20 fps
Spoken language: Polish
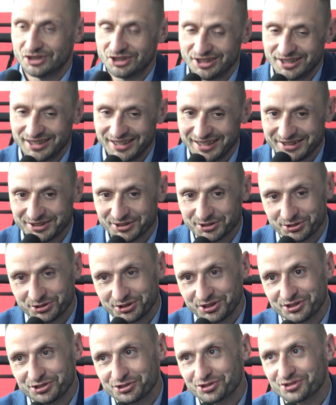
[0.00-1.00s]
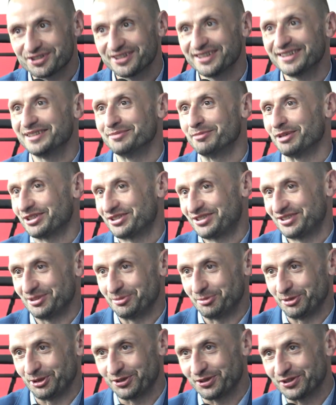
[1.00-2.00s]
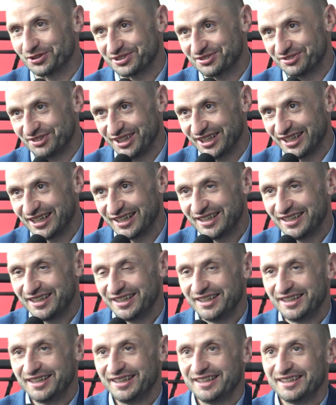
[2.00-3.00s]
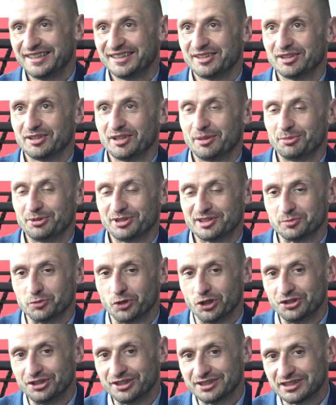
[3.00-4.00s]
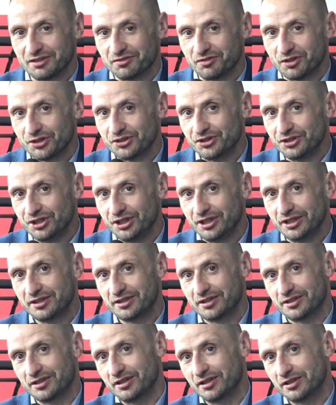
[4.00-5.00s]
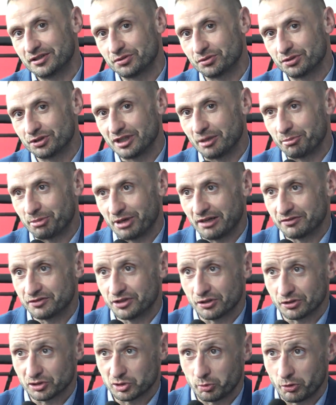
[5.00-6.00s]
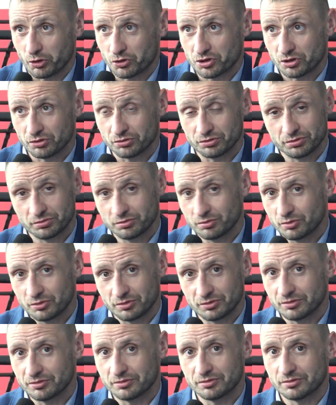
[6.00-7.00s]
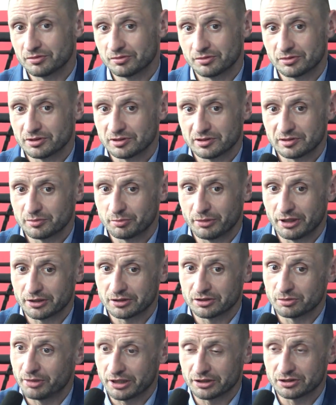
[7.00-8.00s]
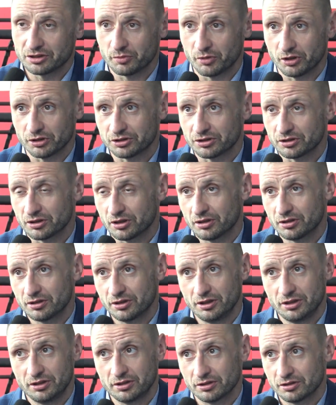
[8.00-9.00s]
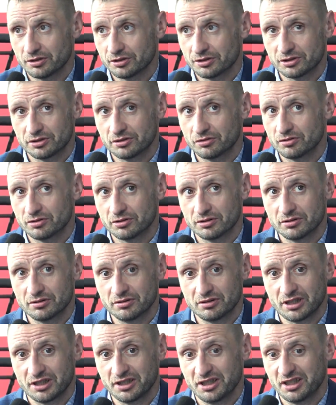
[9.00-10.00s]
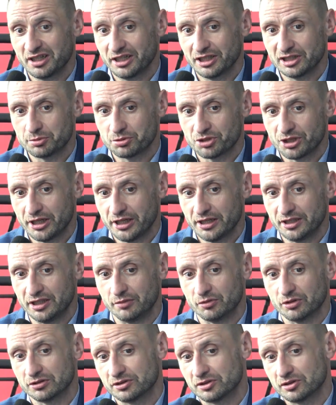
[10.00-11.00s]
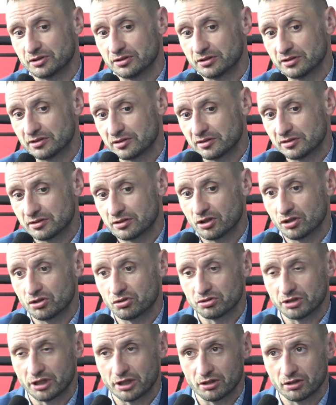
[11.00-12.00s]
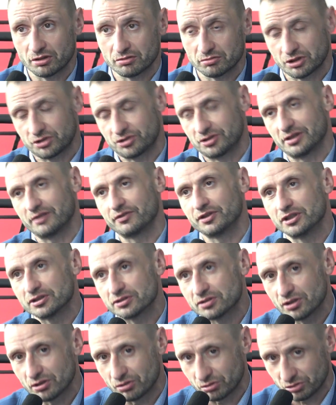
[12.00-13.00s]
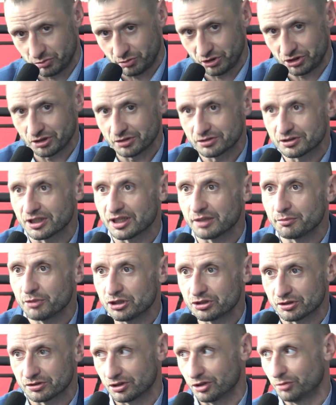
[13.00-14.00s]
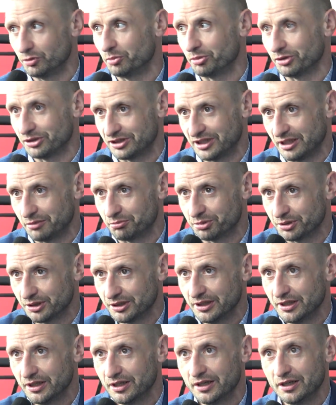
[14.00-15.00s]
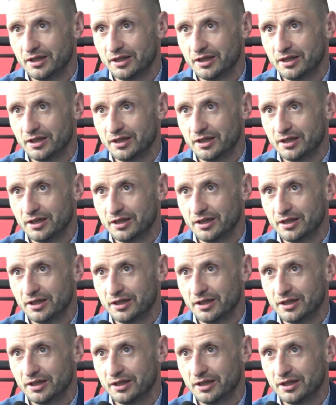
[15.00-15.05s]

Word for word: Nie, no to nie jest szczyt, Max się dopiero rozwija. Konopy jest młody zawodnik, y, który naprawdę rozpoczął y, bardzo, bardzo mocno i to jest, y, kariera jest przed nim. On z, z roku na rok, znaczy nawet nie z roku, z miesiąca na miesiąc robi postępy.